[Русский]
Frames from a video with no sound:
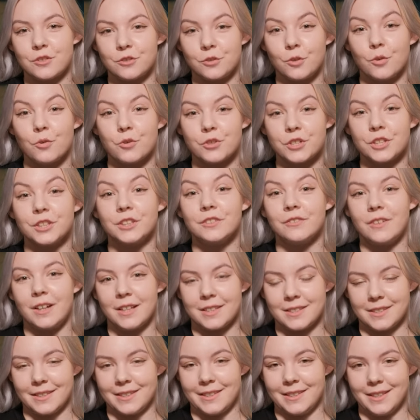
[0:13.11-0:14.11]
что уже
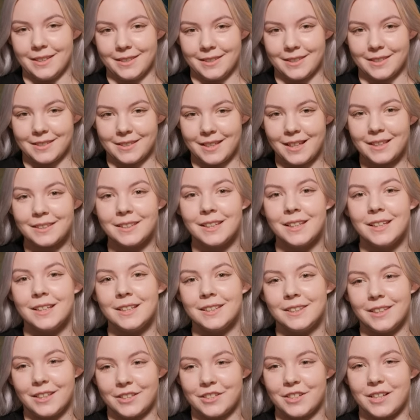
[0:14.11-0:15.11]
20 лет назад
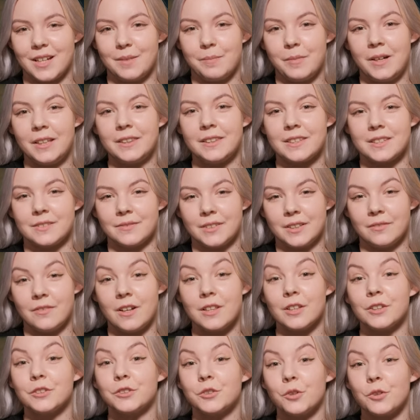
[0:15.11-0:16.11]
наша команда
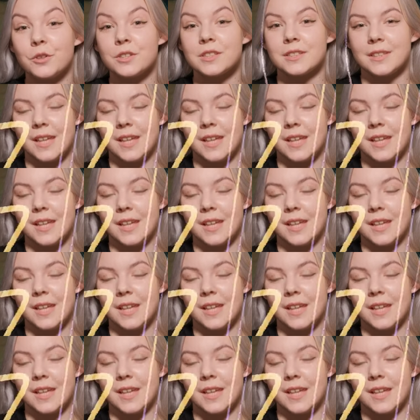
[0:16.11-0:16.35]
завоевала то